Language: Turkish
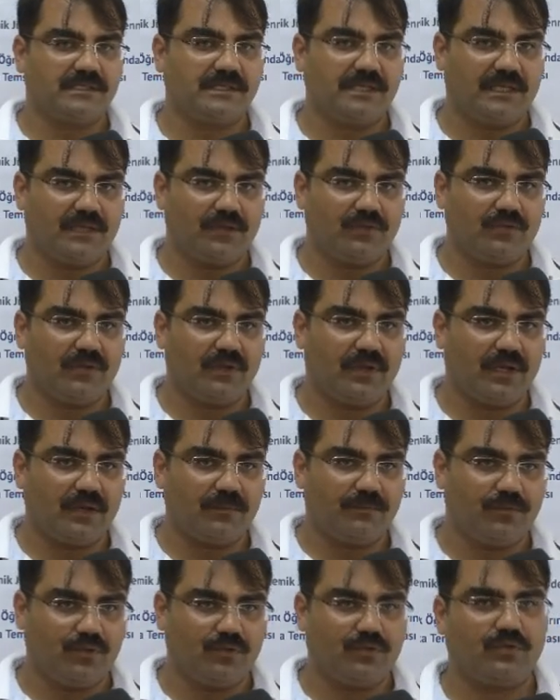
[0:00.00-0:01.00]
sendek
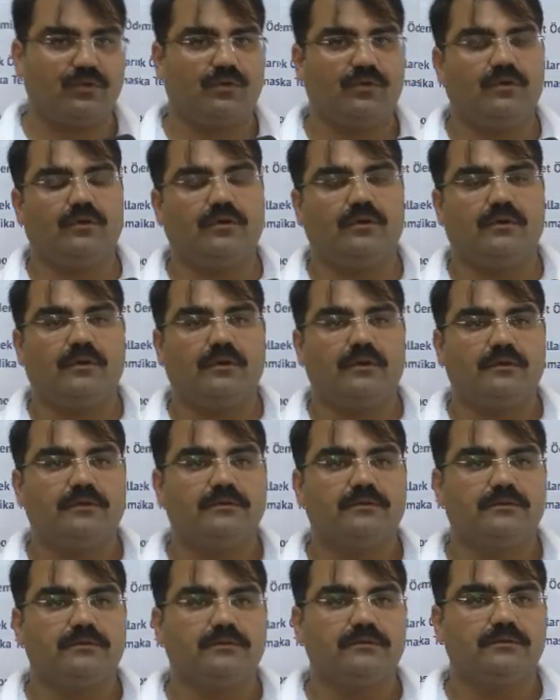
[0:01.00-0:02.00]
olarak büyük e,